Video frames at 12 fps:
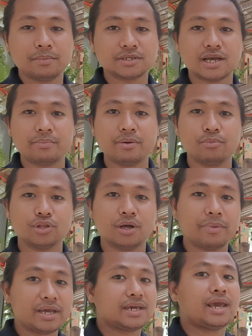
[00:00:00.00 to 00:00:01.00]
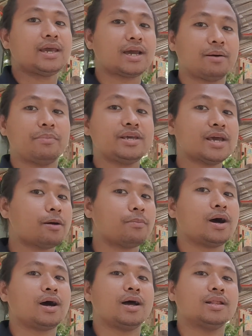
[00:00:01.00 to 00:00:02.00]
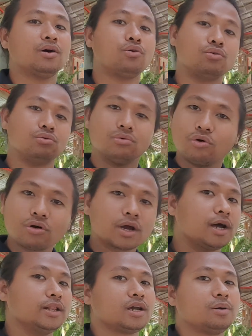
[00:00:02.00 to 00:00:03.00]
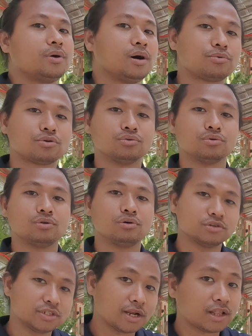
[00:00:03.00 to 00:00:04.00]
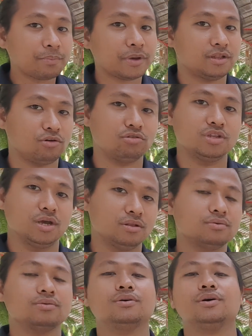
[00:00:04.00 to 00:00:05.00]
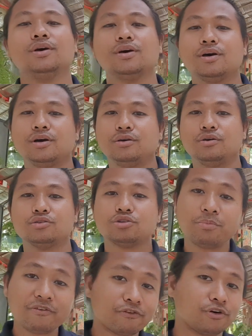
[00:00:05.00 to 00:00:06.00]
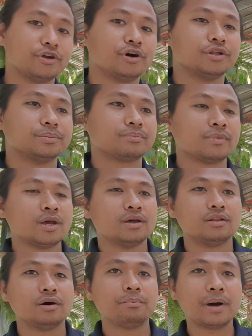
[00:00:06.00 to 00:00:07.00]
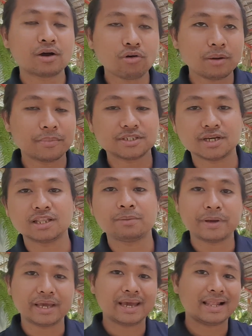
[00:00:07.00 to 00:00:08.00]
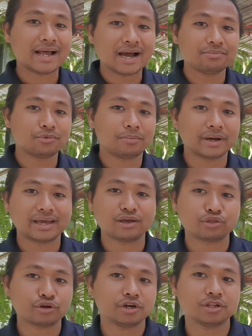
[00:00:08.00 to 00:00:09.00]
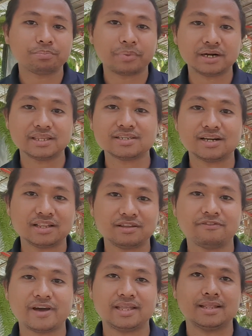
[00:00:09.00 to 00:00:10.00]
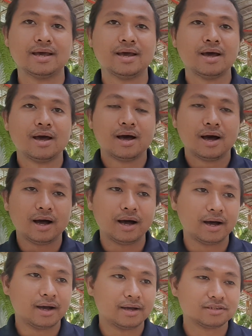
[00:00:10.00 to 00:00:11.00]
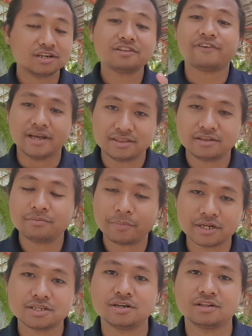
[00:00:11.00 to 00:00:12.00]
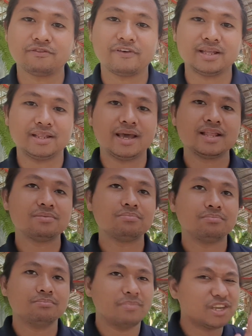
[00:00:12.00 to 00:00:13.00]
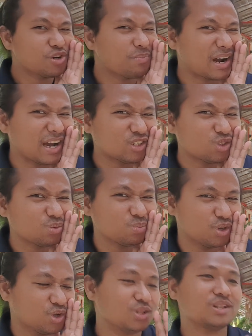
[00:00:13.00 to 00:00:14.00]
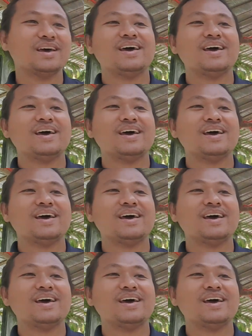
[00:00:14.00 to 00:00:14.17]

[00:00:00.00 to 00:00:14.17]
masabi mo na may cake ka, may yabang ka na oh, organic ang mga produkto ko. Certified ako ni ano. Yon. So before yon, no, bago ka ma-certify, kailangan mo maging third party certified. Uh, certified, third party certified and medyo magastos po 'yon.